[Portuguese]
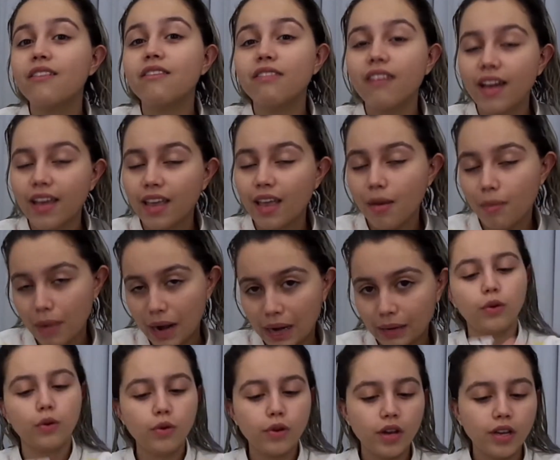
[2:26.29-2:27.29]
Vai quebrar.
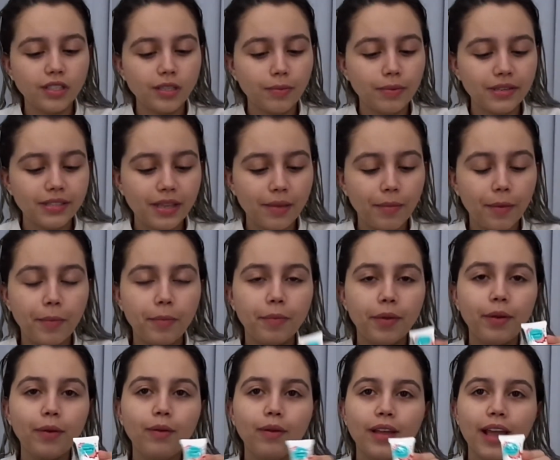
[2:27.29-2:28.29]
Tô curiosa para saber, em
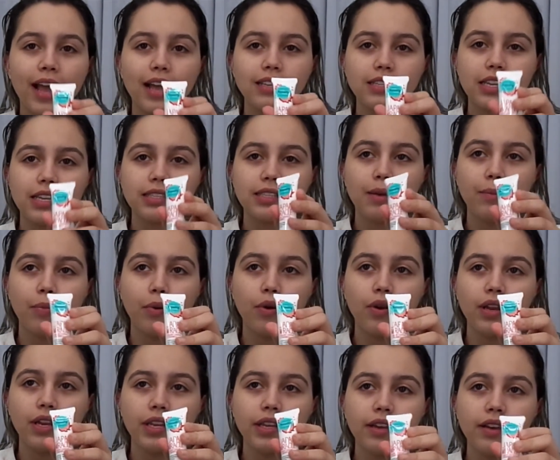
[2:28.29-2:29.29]
primeiro lugar, se essa
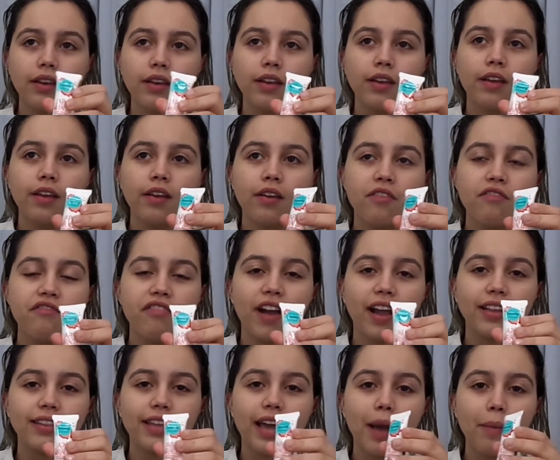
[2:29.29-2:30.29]
ampolinha
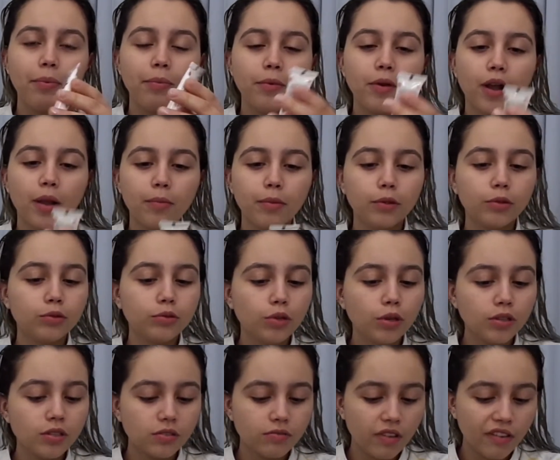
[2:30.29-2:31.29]
vai dar pro meu cabelo
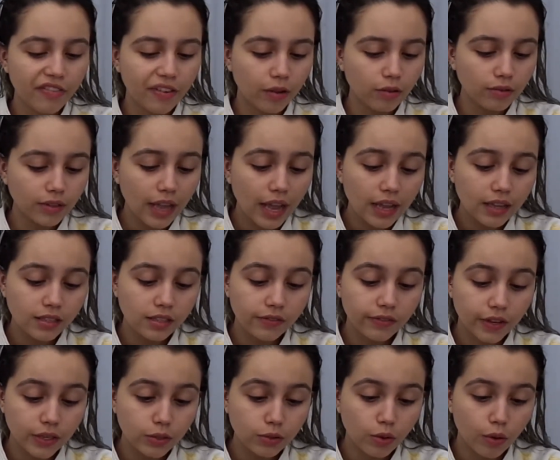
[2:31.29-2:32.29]
todo, se vai faltar, se
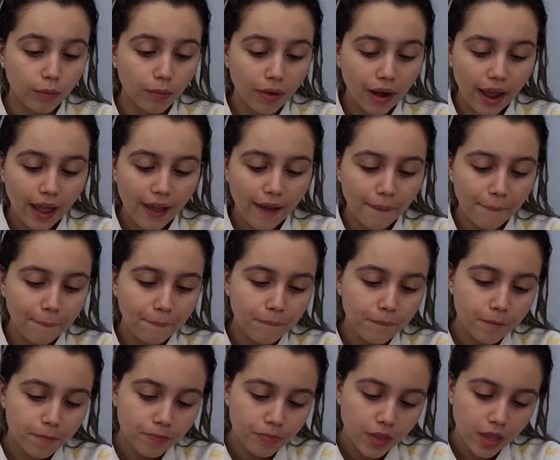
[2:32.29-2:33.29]
vai sobrar.
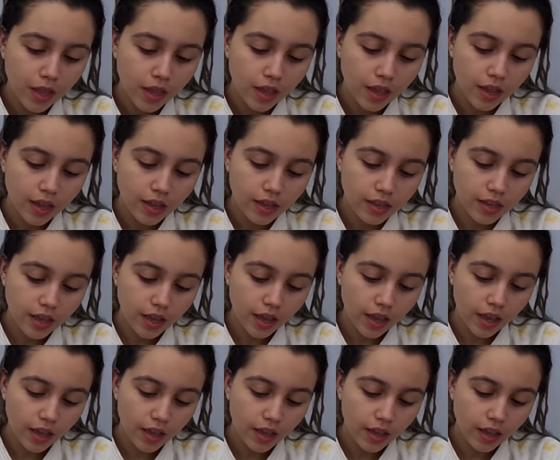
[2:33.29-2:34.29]
E
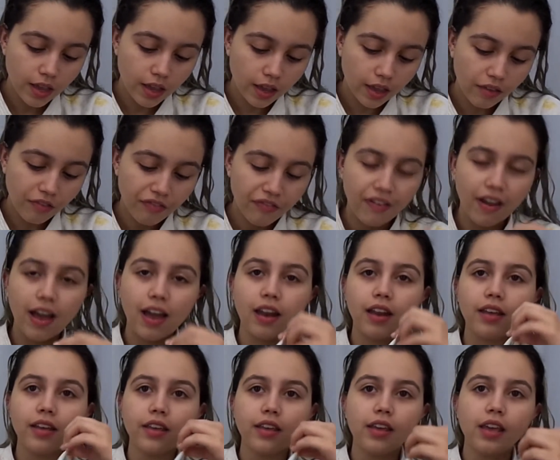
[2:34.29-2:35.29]
aí é que
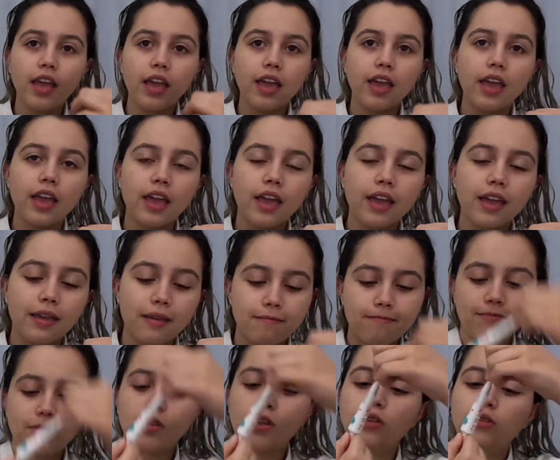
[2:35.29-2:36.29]
fala que é
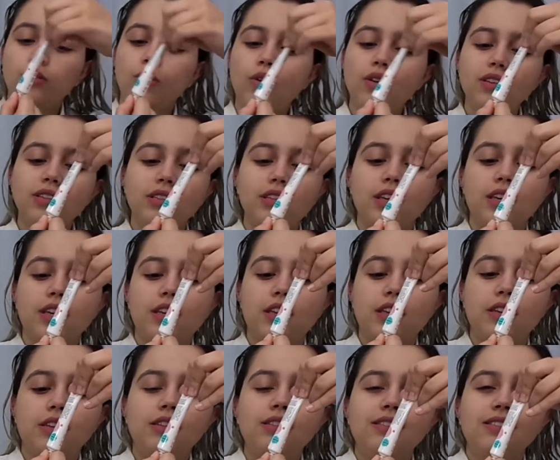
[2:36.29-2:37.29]
só torcer
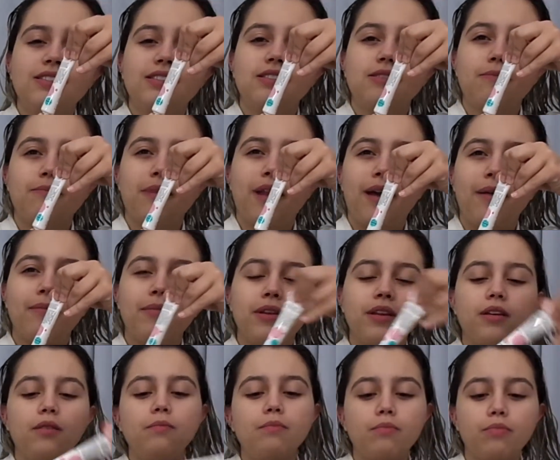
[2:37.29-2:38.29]
aqui pra
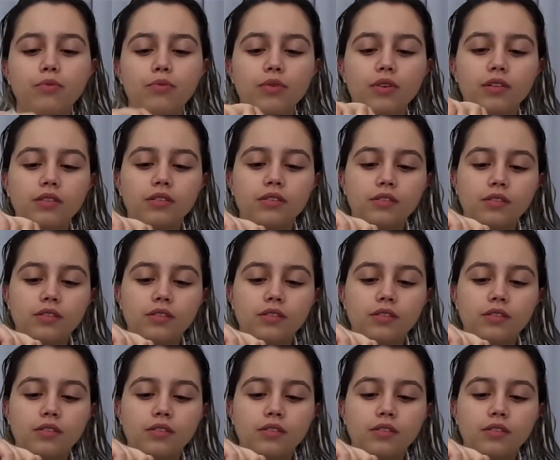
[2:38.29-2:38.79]
abrir a ampola.